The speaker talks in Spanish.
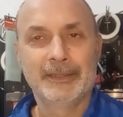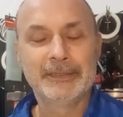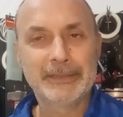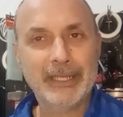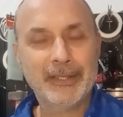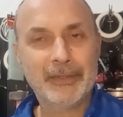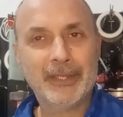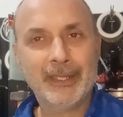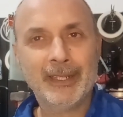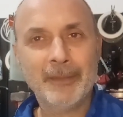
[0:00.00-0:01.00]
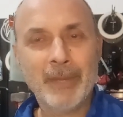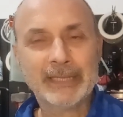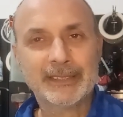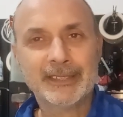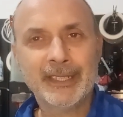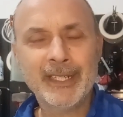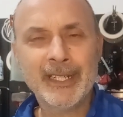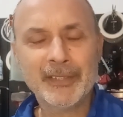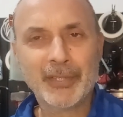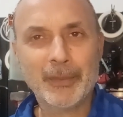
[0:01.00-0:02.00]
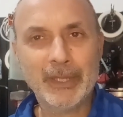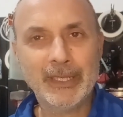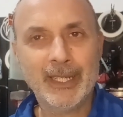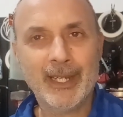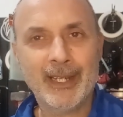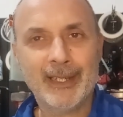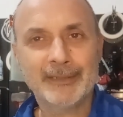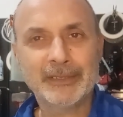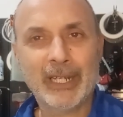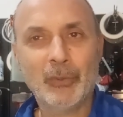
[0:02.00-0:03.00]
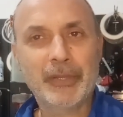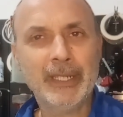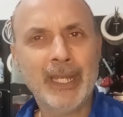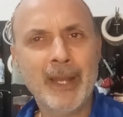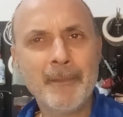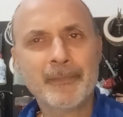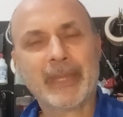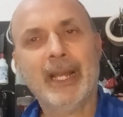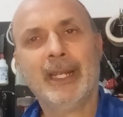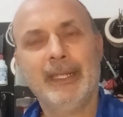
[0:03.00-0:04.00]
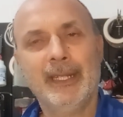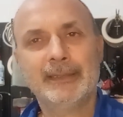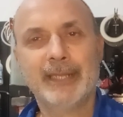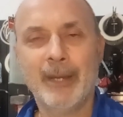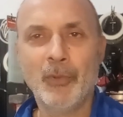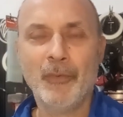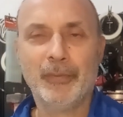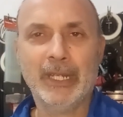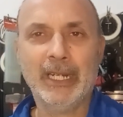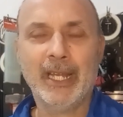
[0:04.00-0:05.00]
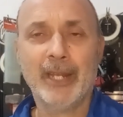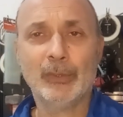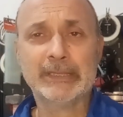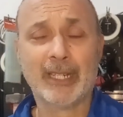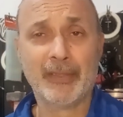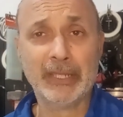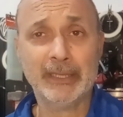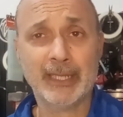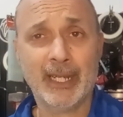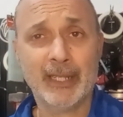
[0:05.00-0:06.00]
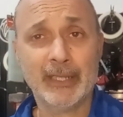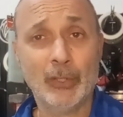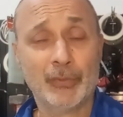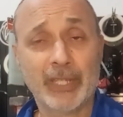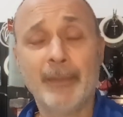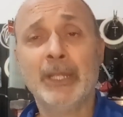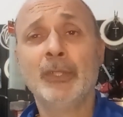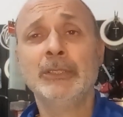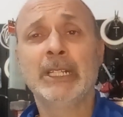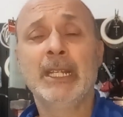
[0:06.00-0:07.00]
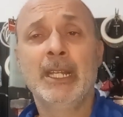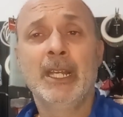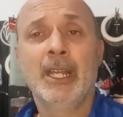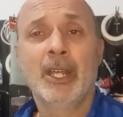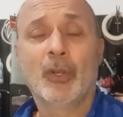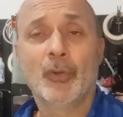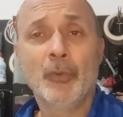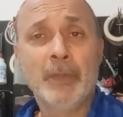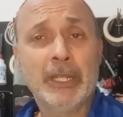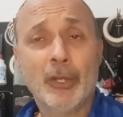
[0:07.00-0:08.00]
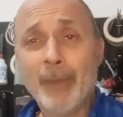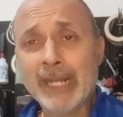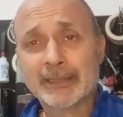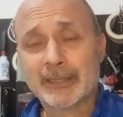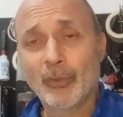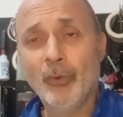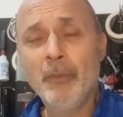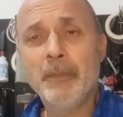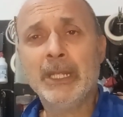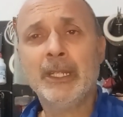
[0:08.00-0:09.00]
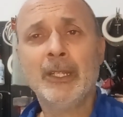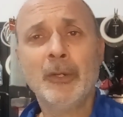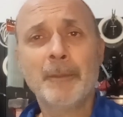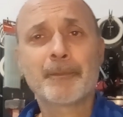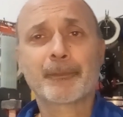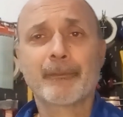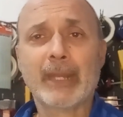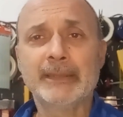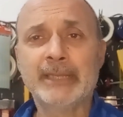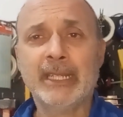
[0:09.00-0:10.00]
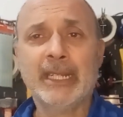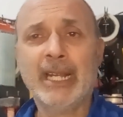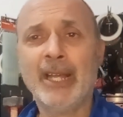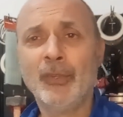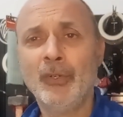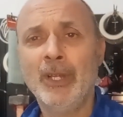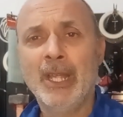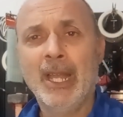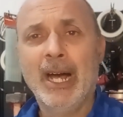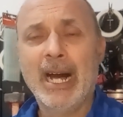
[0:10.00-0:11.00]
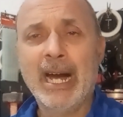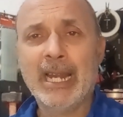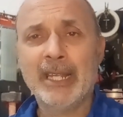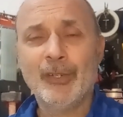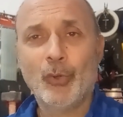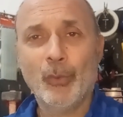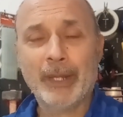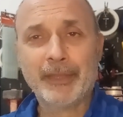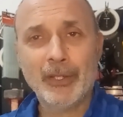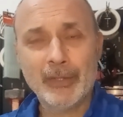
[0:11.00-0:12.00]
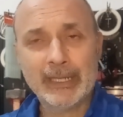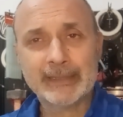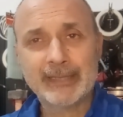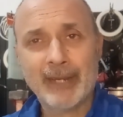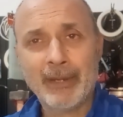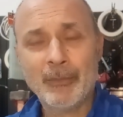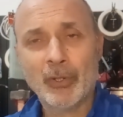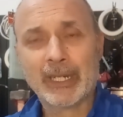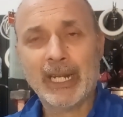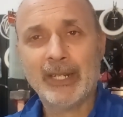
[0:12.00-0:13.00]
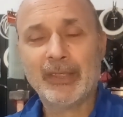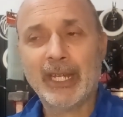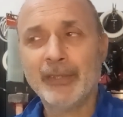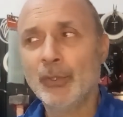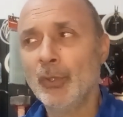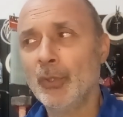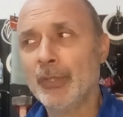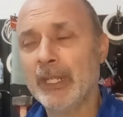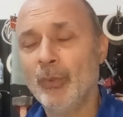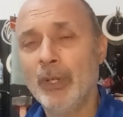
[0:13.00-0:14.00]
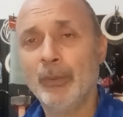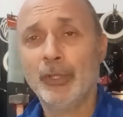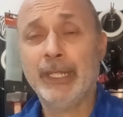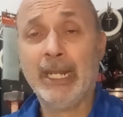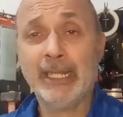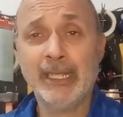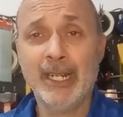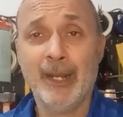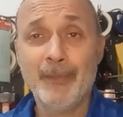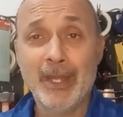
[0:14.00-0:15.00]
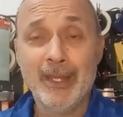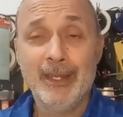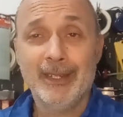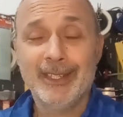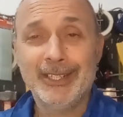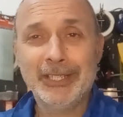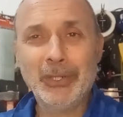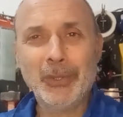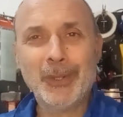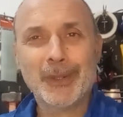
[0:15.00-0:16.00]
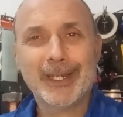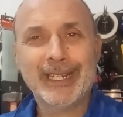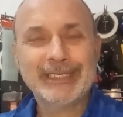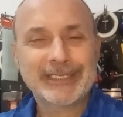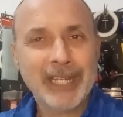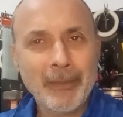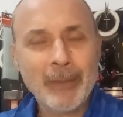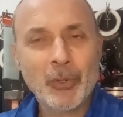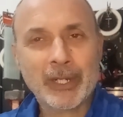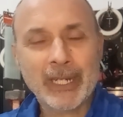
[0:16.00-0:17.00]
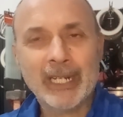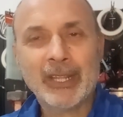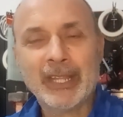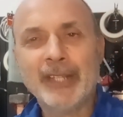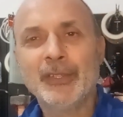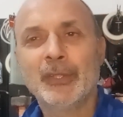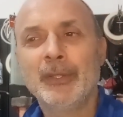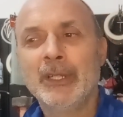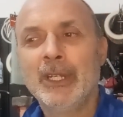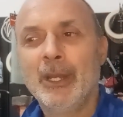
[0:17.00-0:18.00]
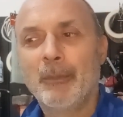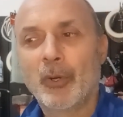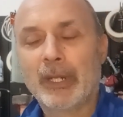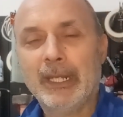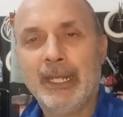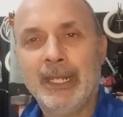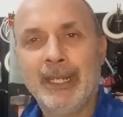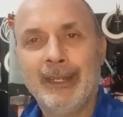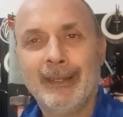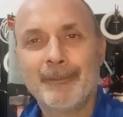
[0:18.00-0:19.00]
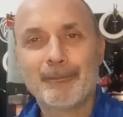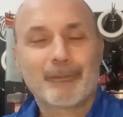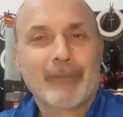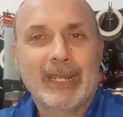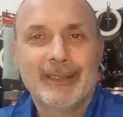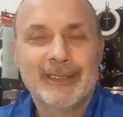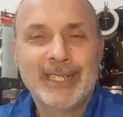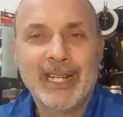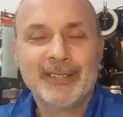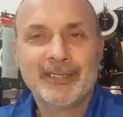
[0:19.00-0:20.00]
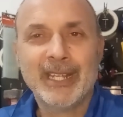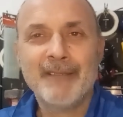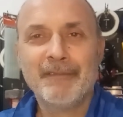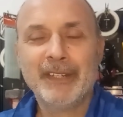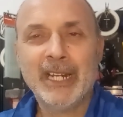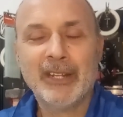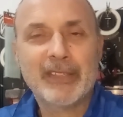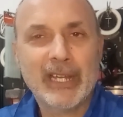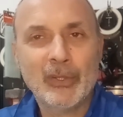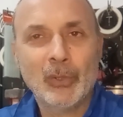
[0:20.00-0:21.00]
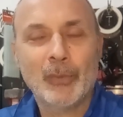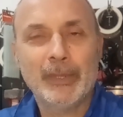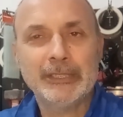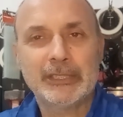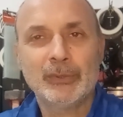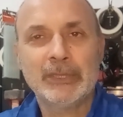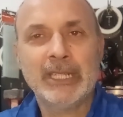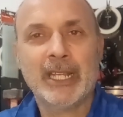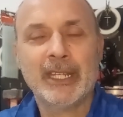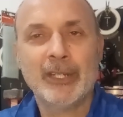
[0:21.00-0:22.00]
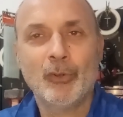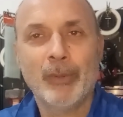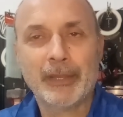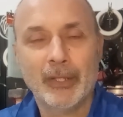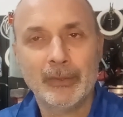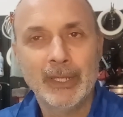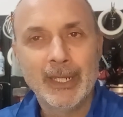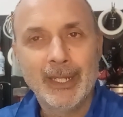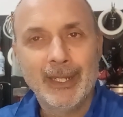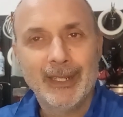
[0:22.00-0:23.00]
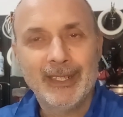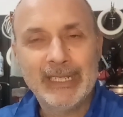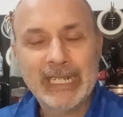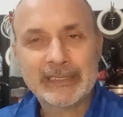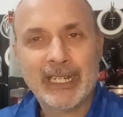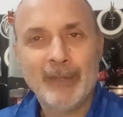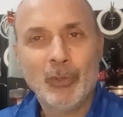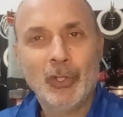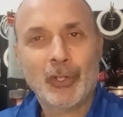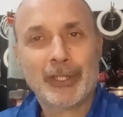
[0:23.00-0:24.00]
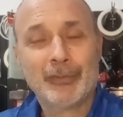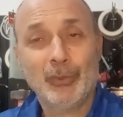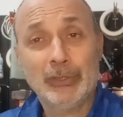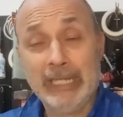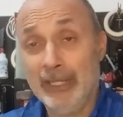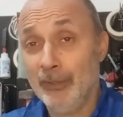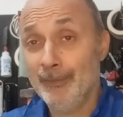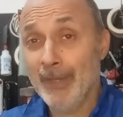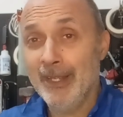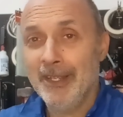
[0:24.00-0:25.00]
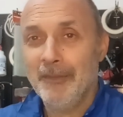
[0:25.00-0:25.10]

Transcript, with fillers: Desde Marchena, Sevilla, Andalucía, aquí estamos fieles a nuestra cita de los sábados con un vídeo más, un vídeo dedicado a la incubación que estábamos realizando de huevos de gallina. Y digo estábamos realizando porque ya se han finalizado los 21 días de incubación y ya tenemos los resultados.